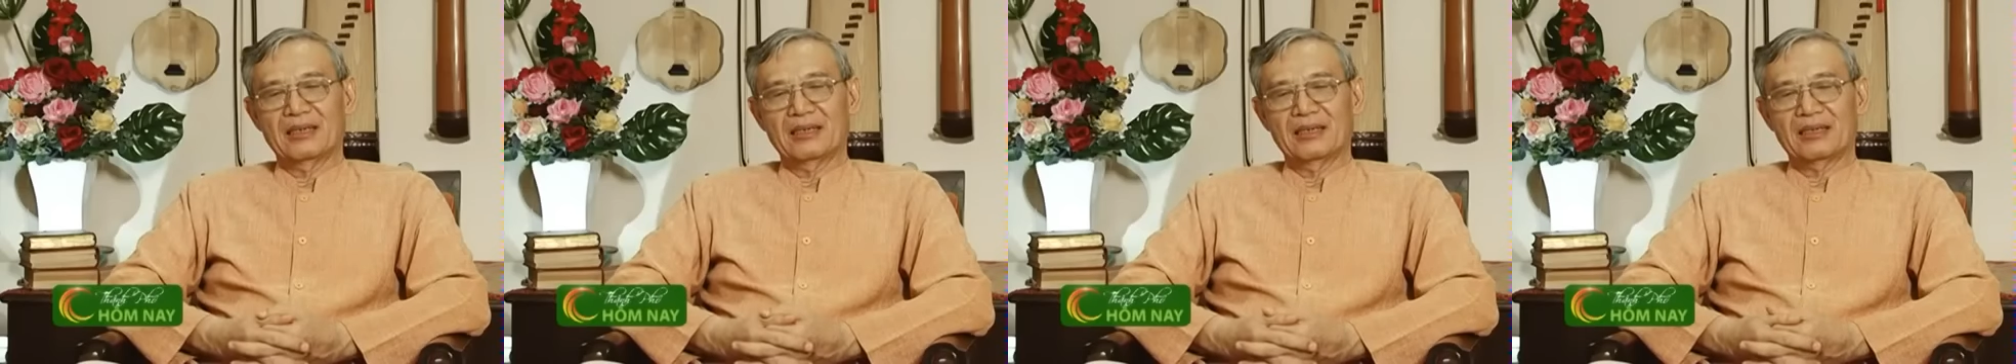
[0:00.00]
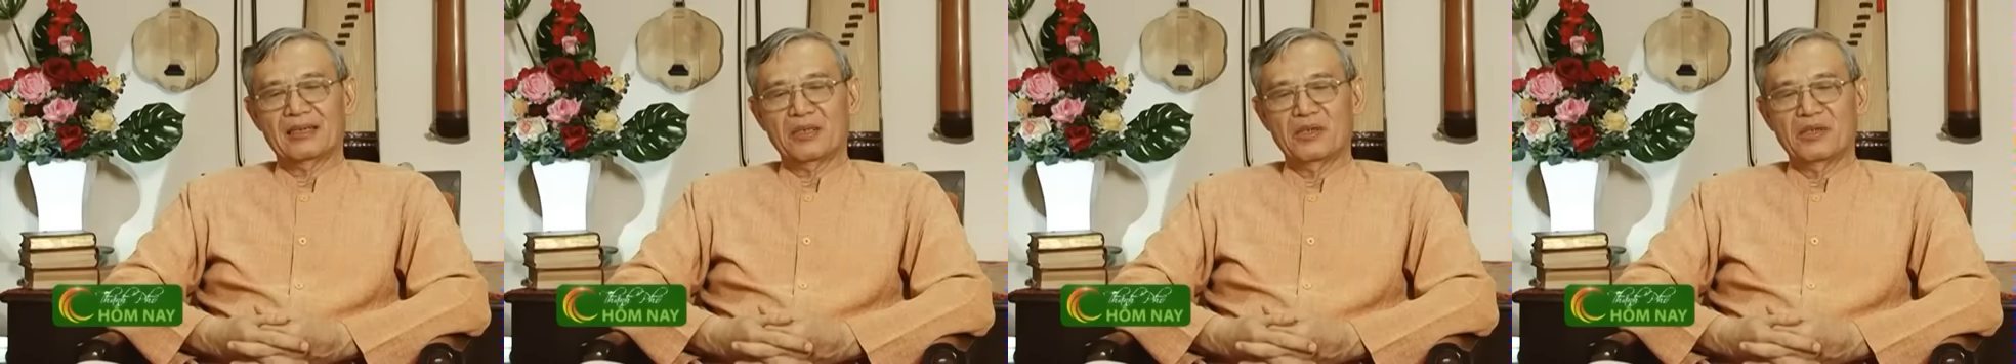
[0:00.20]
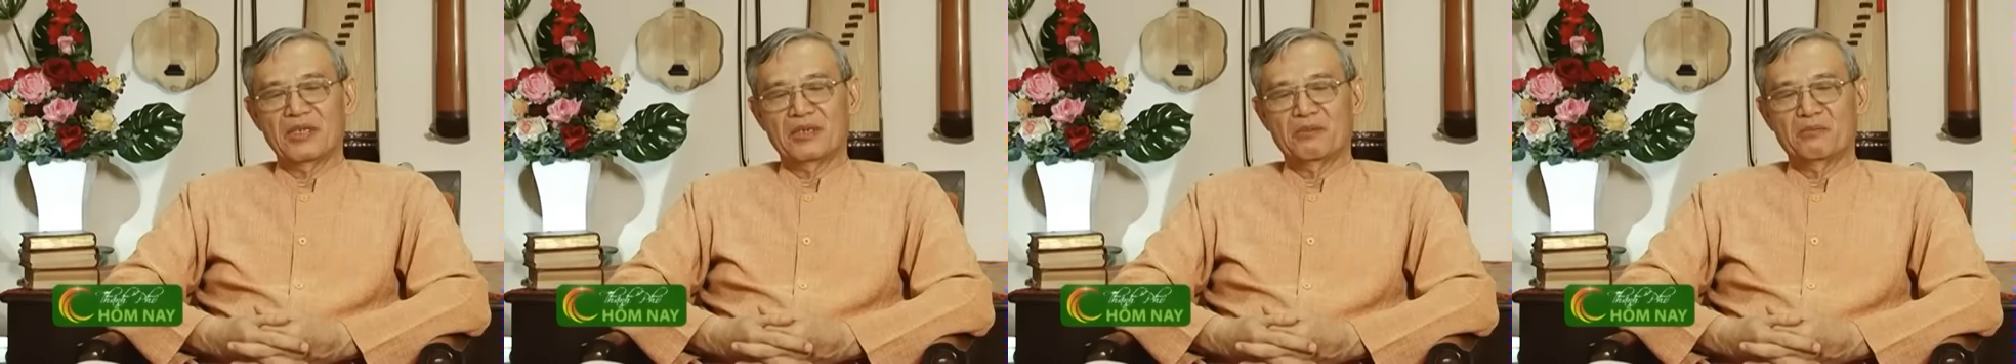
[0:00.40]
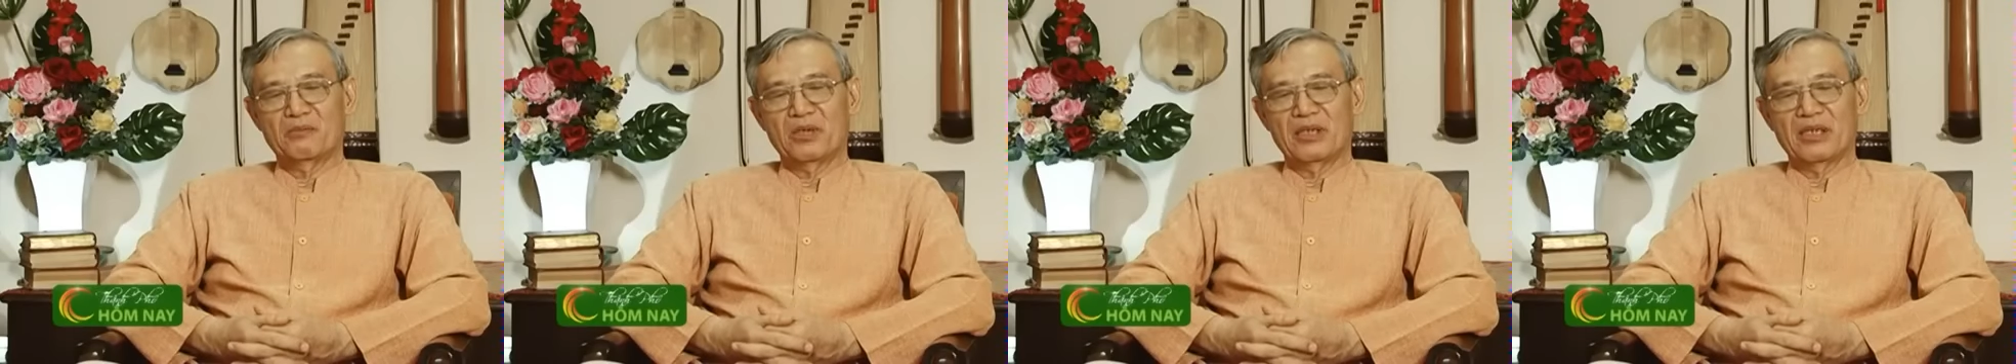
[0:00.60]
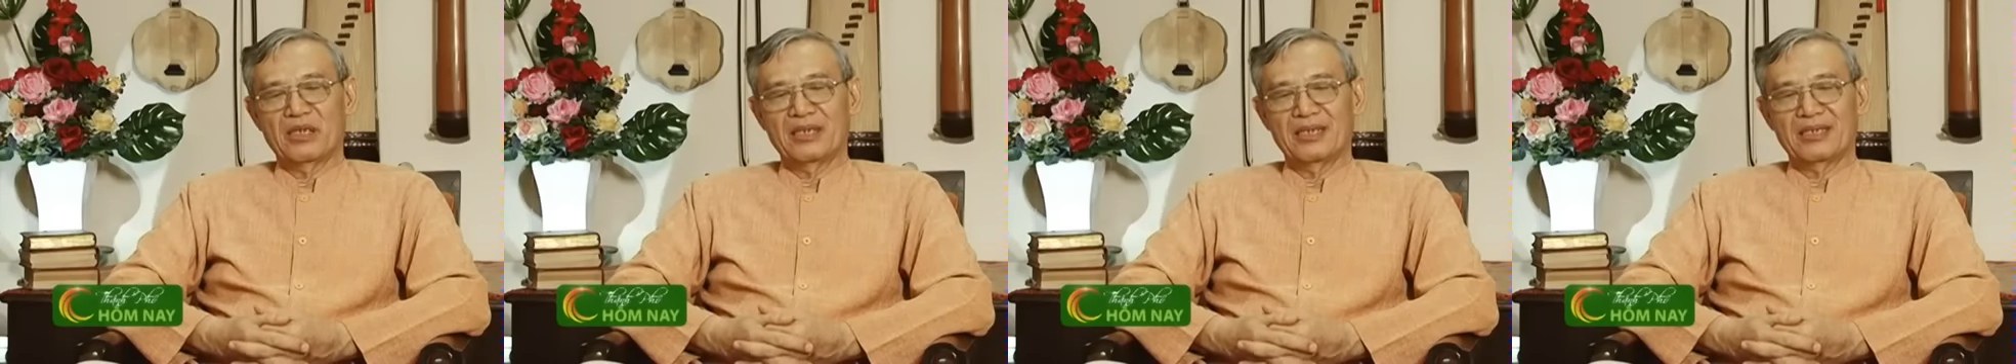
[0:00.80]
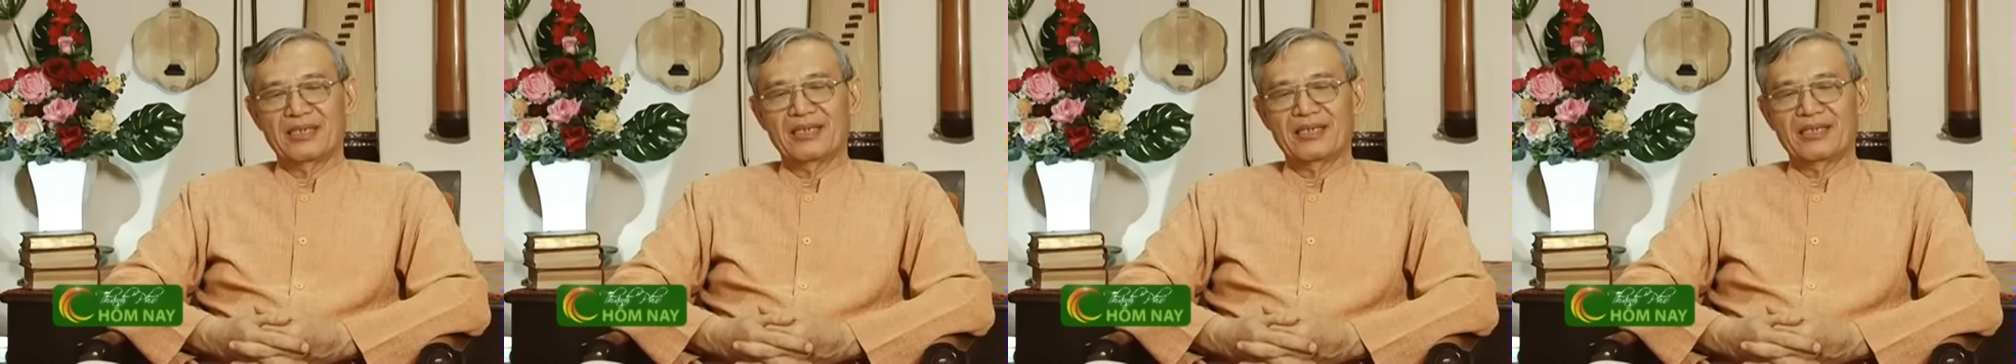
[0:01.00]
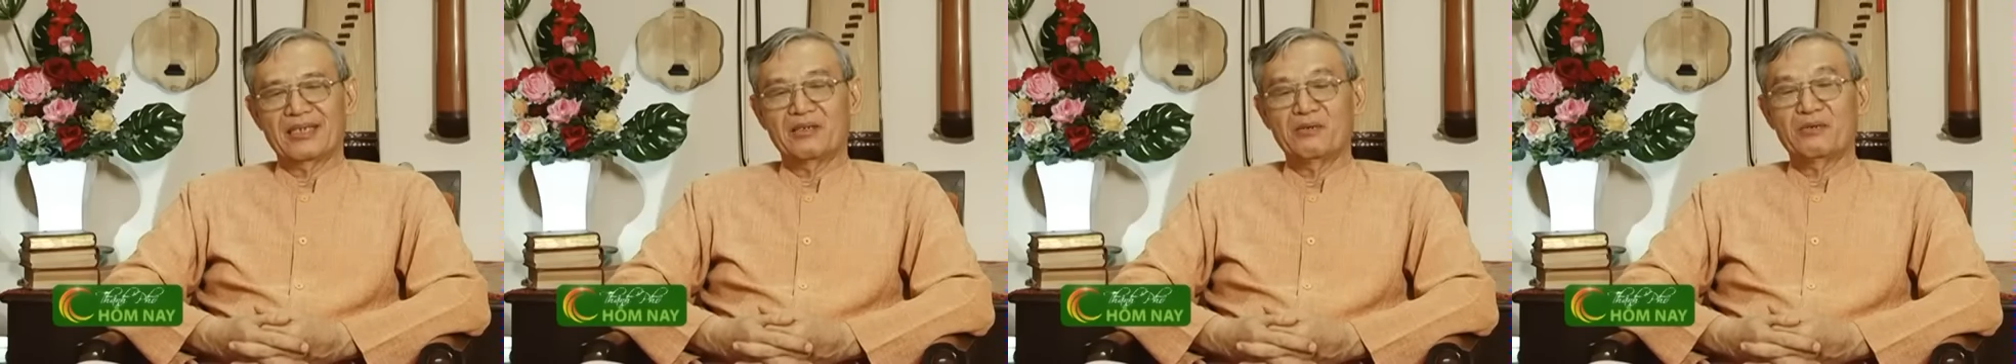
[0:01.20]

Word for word: là tôi là một người nghiên